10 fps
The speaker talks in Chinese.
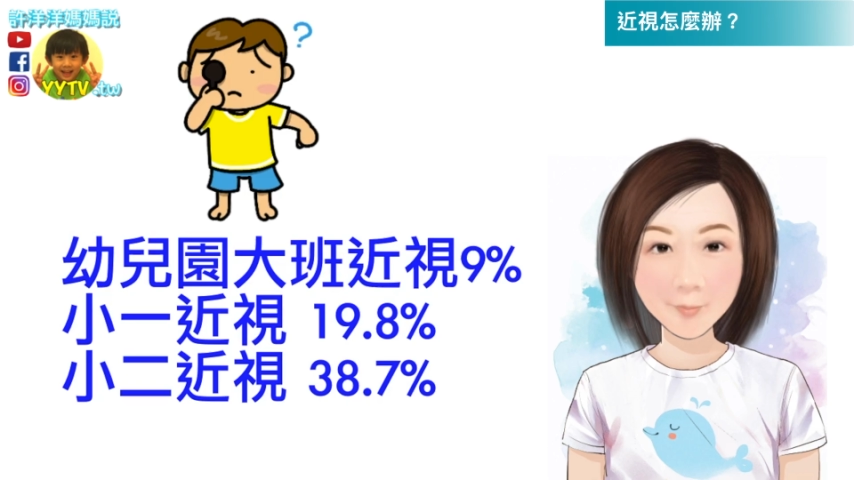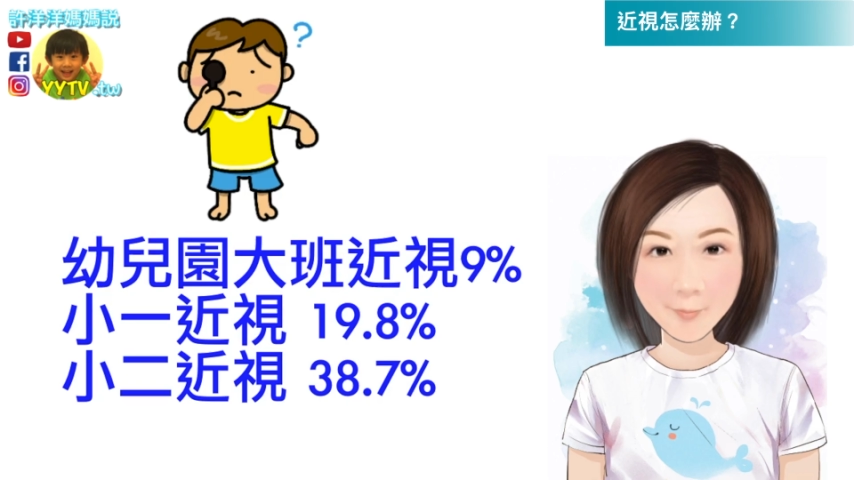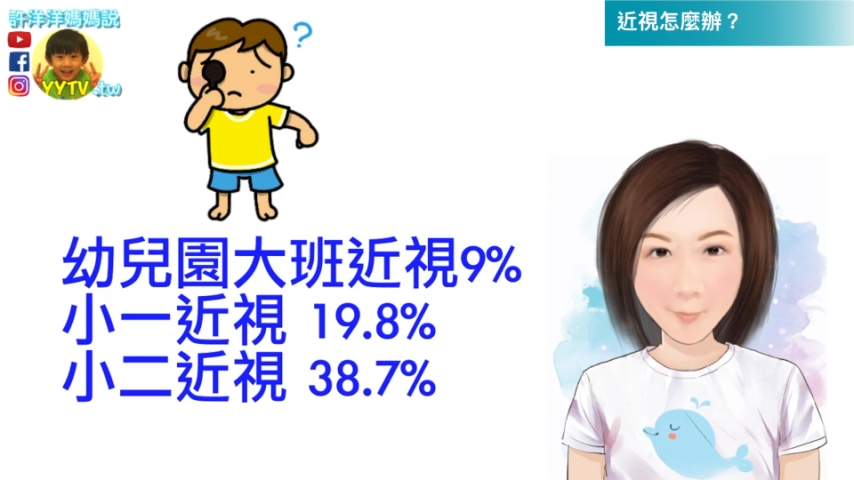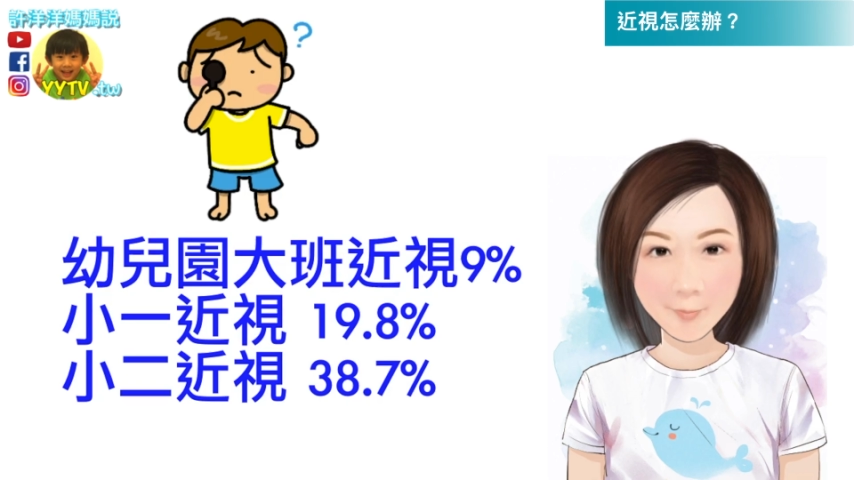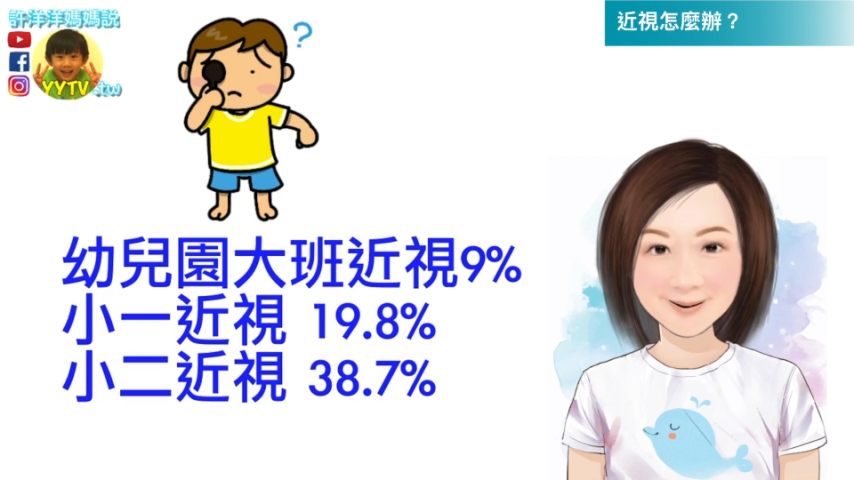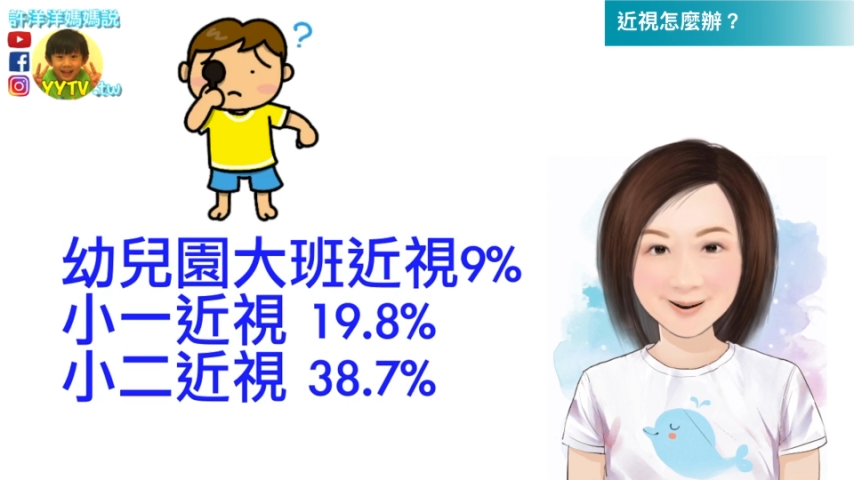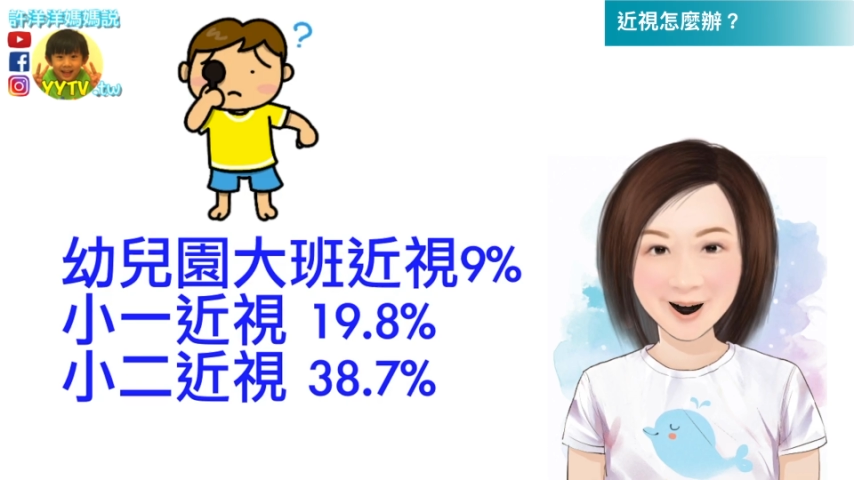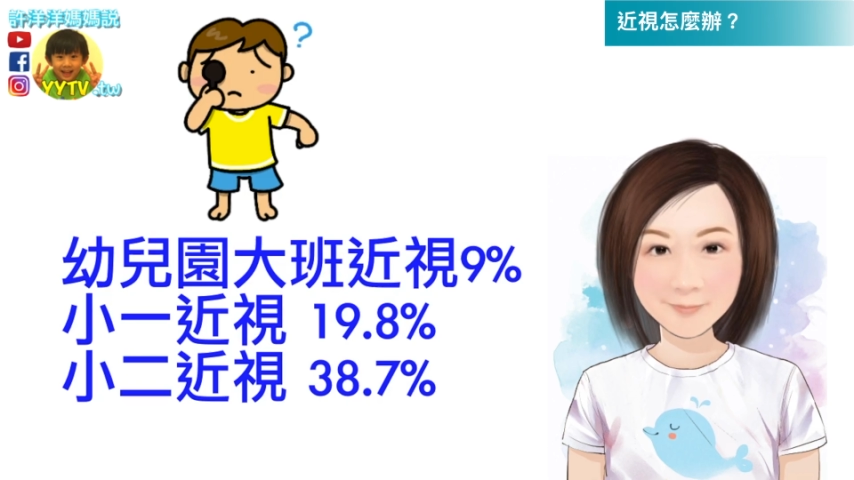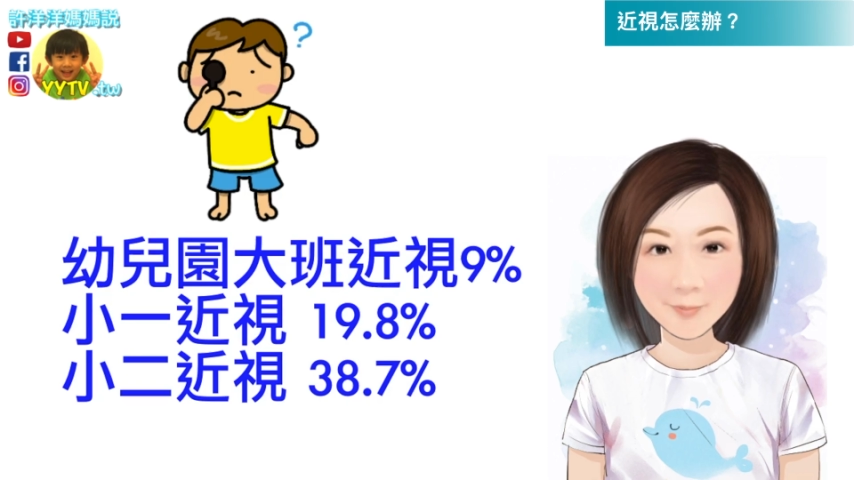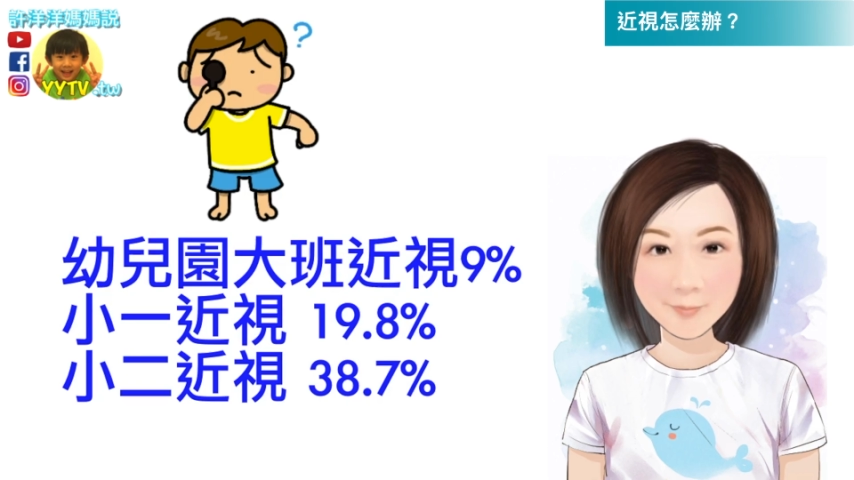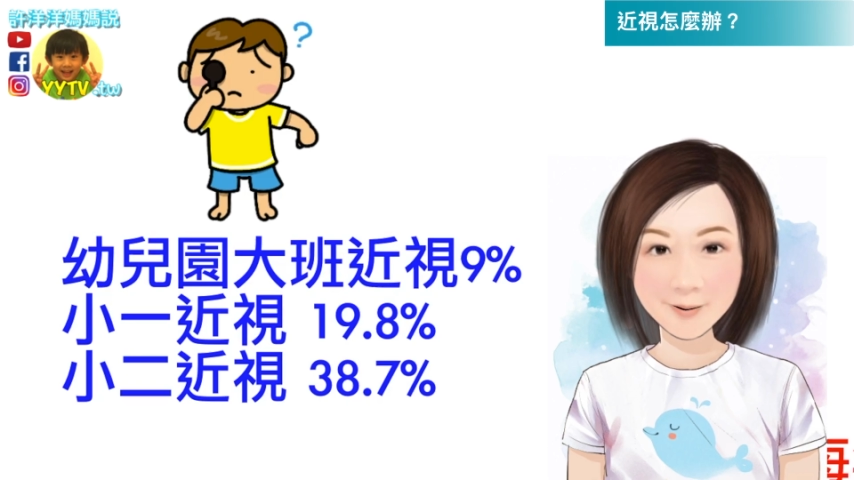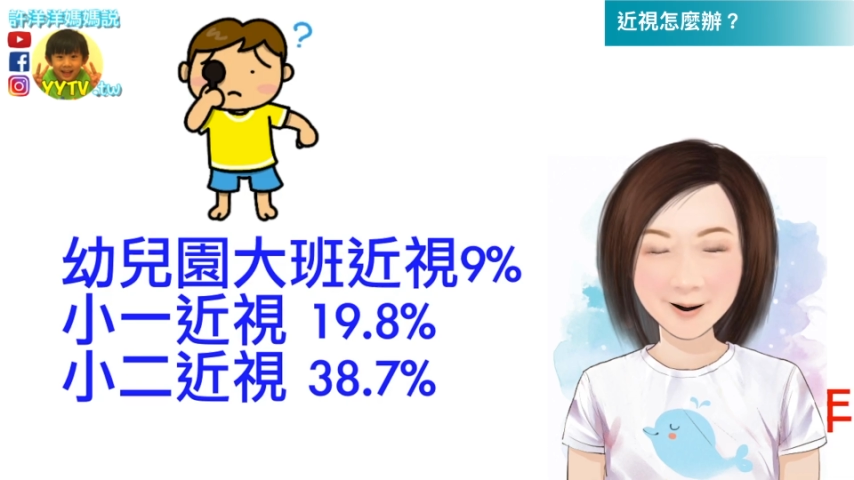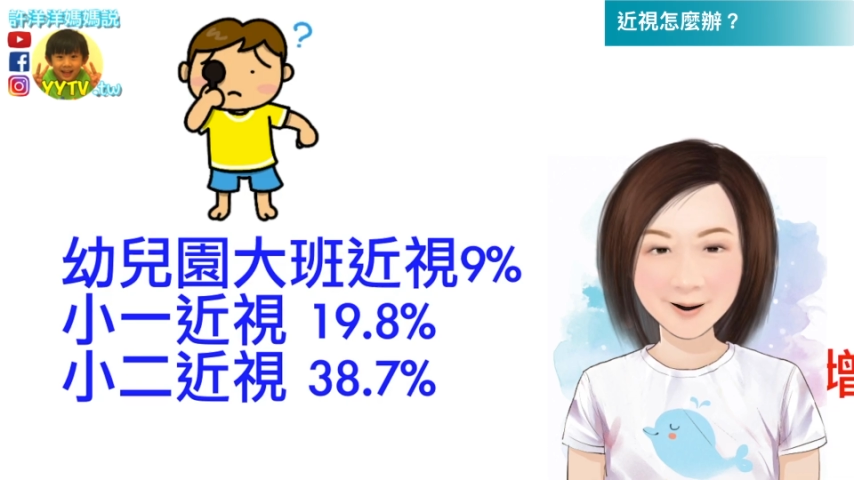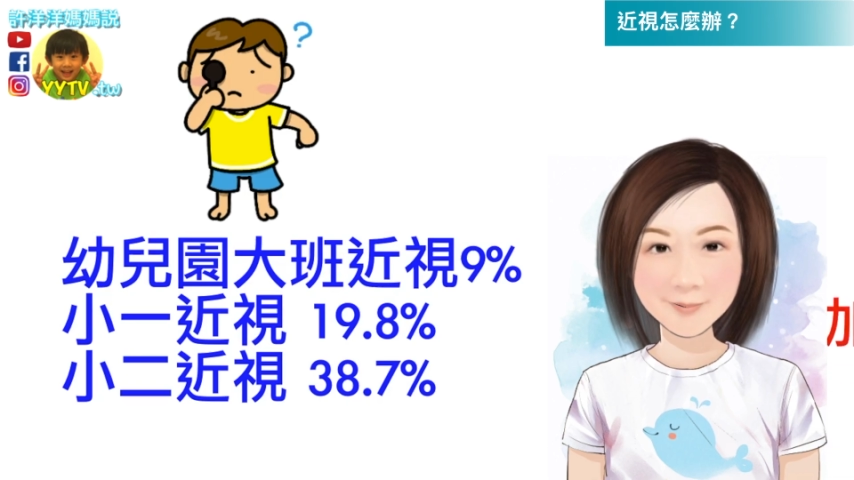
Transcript: 度数增加越快。